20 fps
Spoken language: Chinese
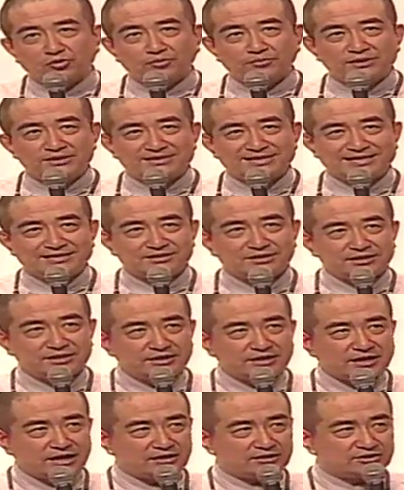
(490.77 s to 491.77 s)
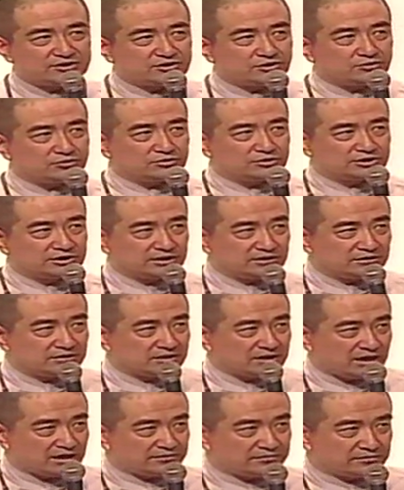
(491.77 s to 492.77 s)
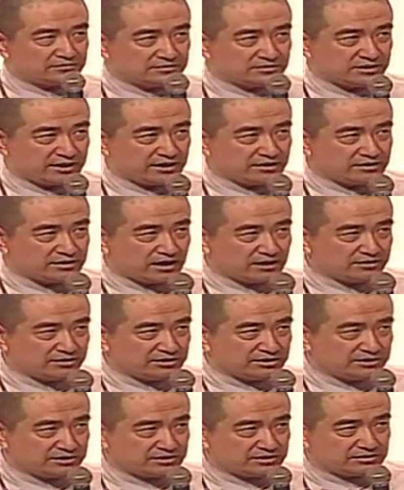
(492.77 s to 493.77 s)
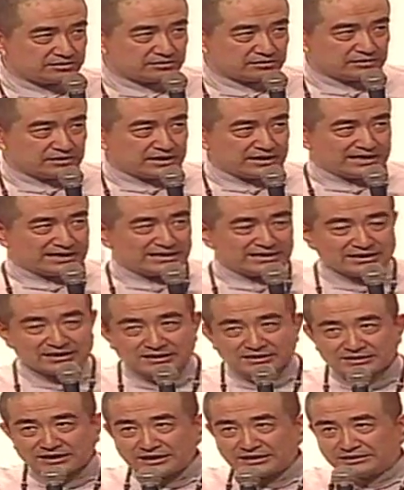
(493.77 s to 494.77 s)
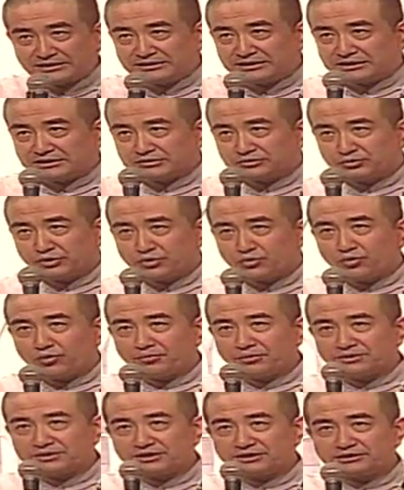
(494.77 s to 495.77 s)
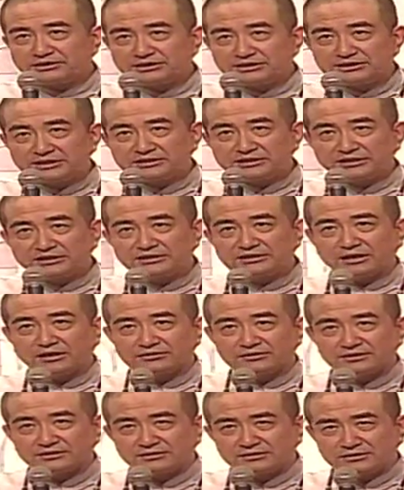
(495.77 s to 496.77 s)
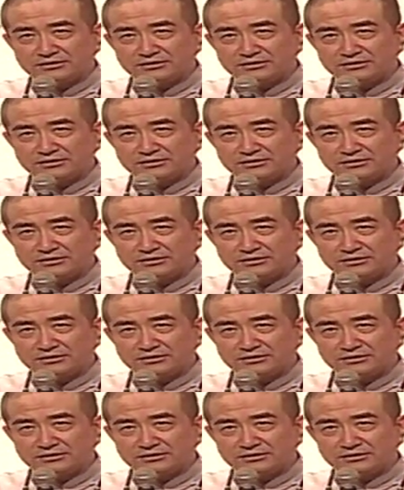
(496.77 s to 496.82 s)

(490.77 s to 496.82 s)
我们在这里看九星、看天干地支，等等，对我们人生的影响，